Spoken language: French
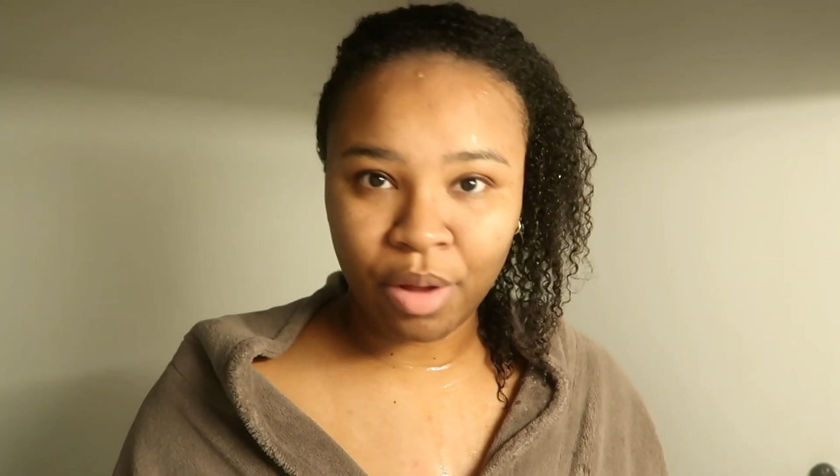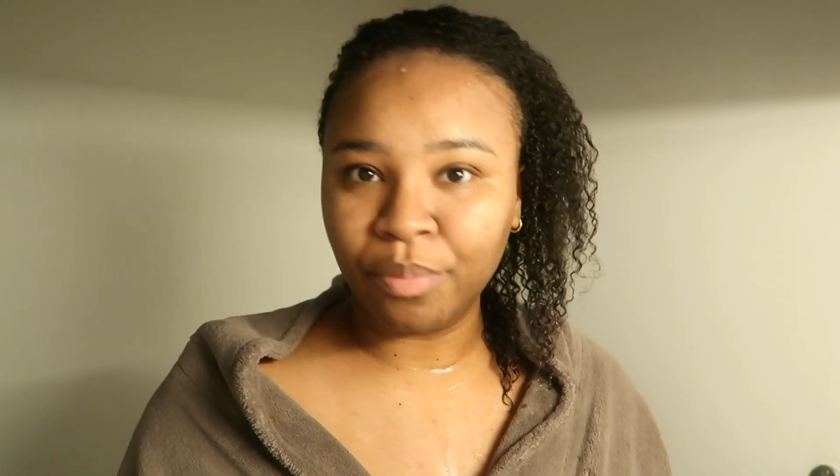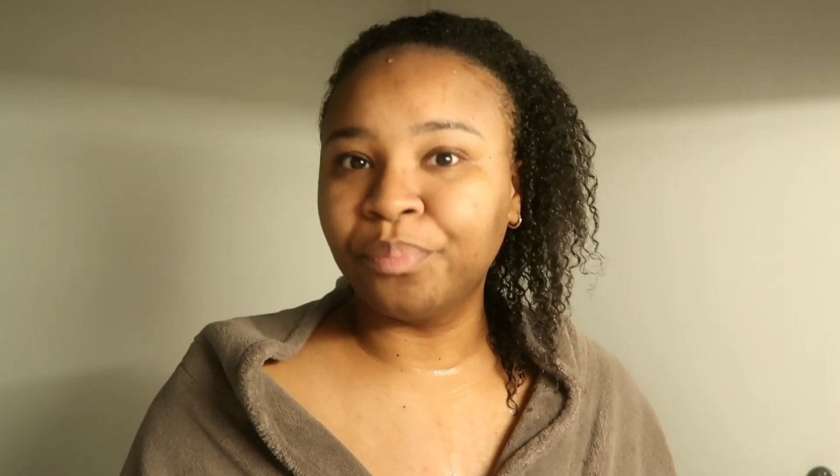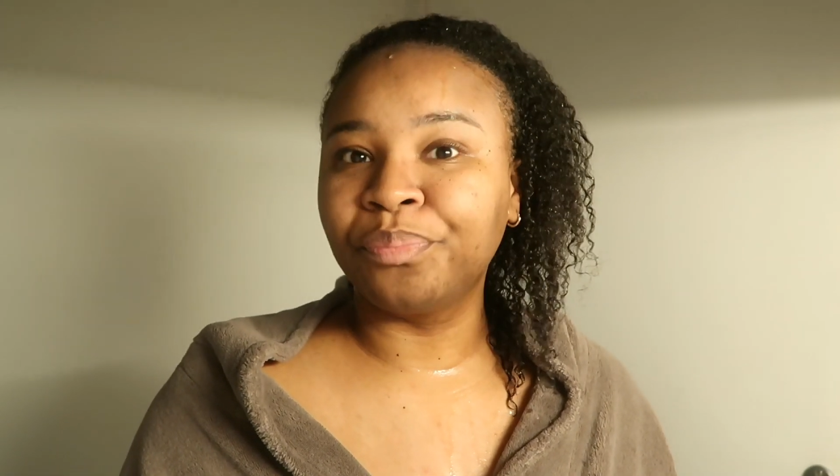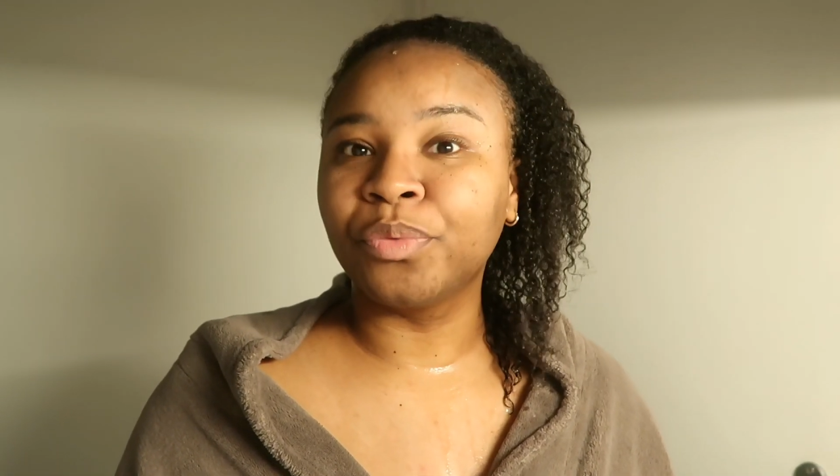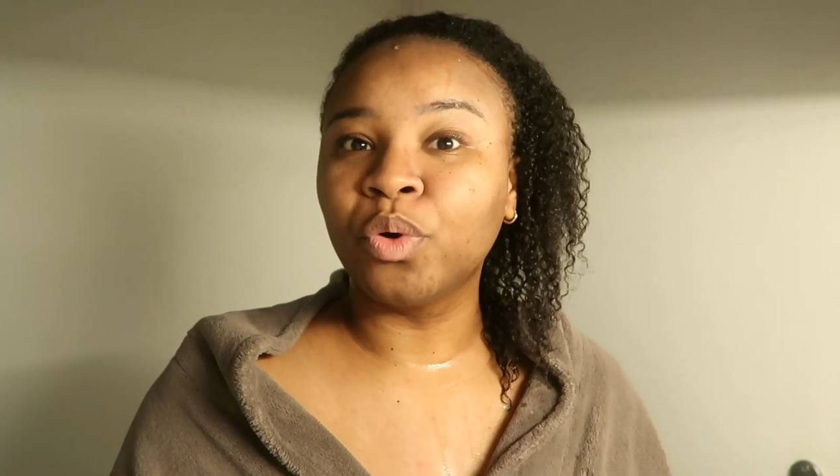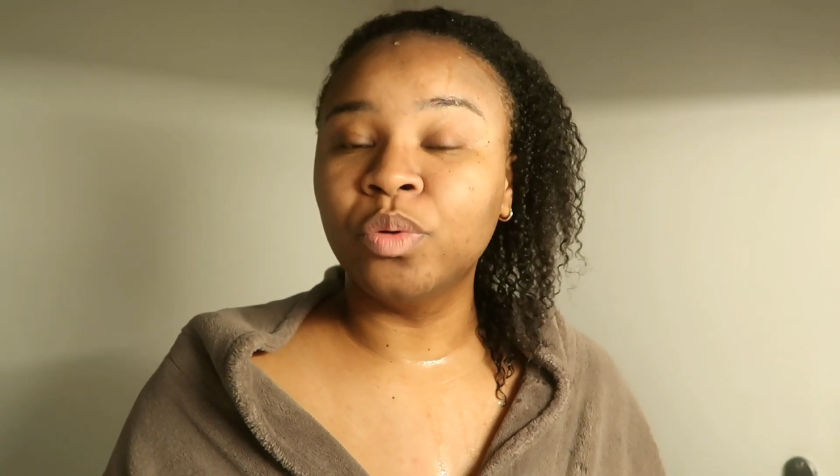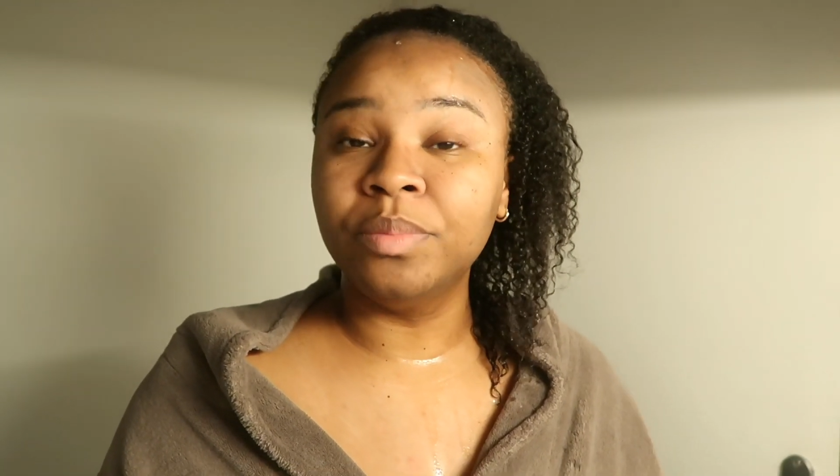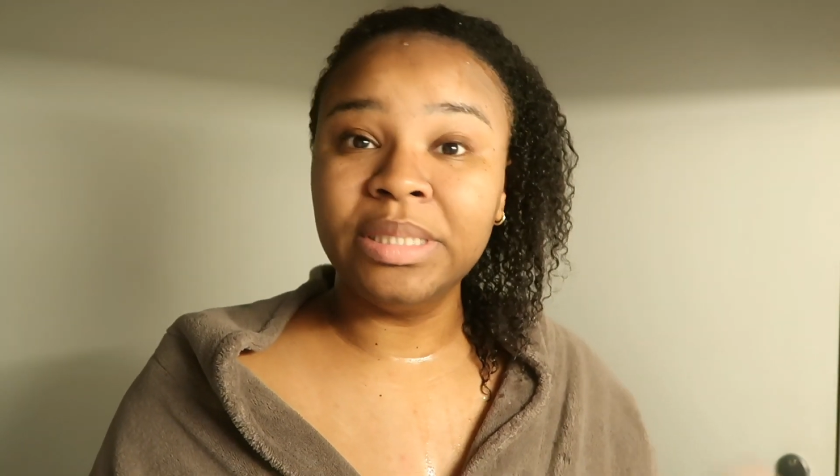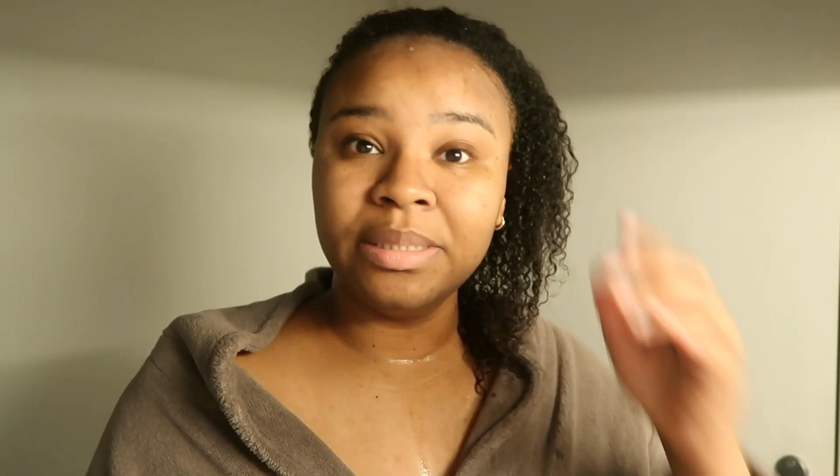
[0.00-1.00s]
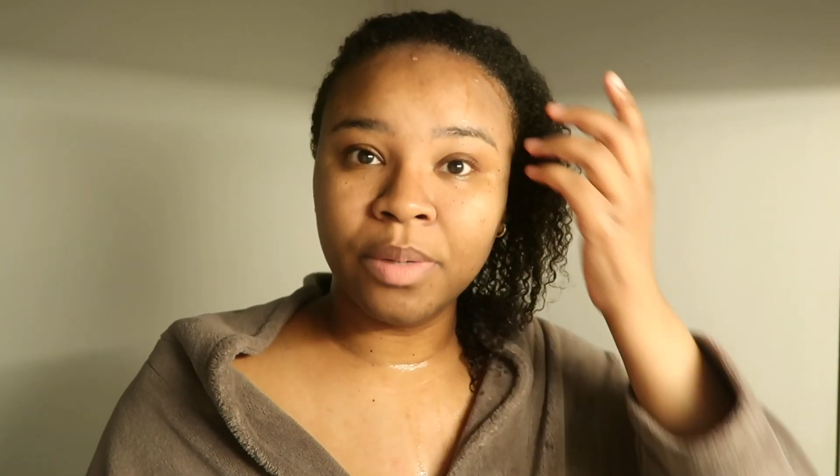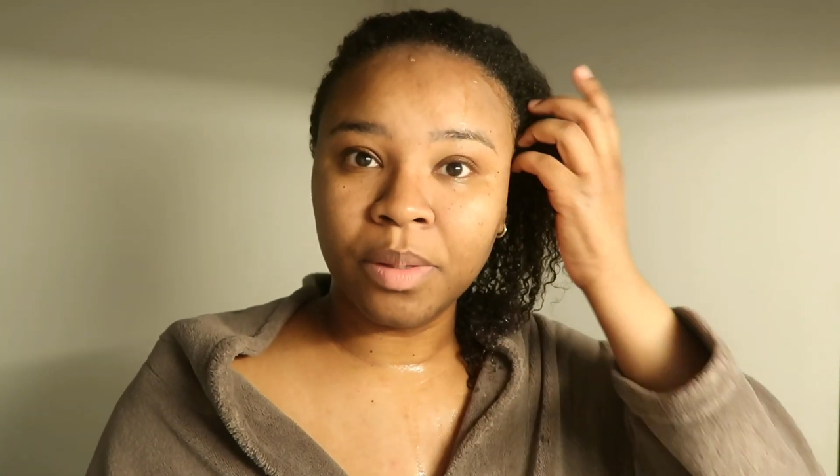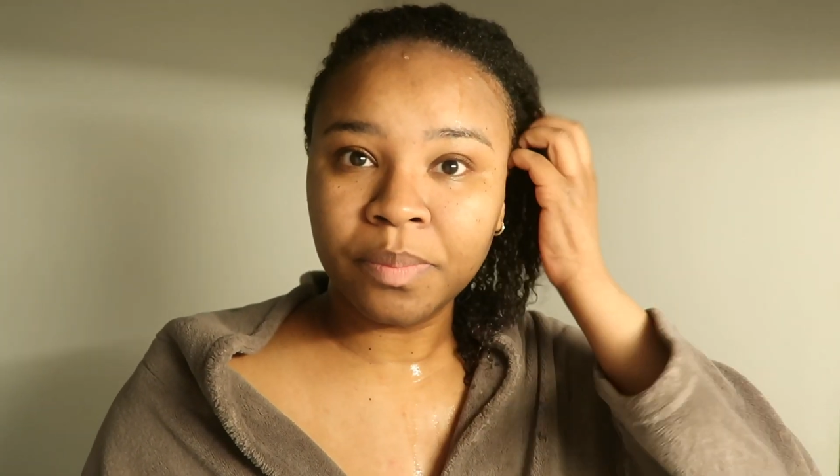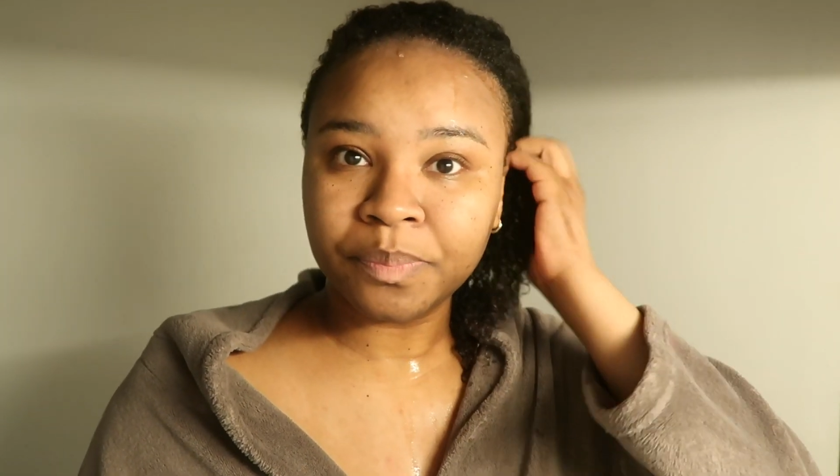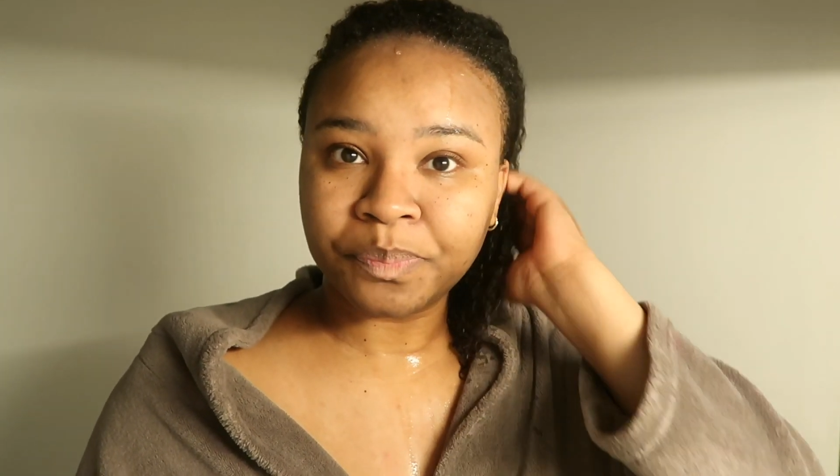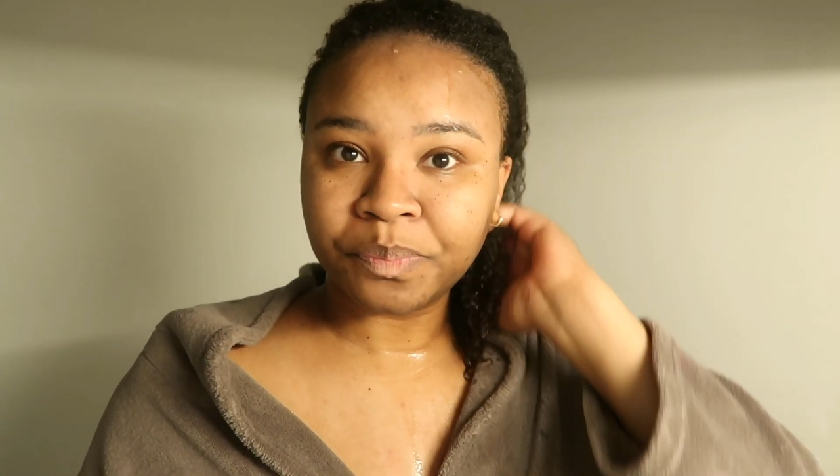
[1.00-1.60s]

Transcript: euh, au minimum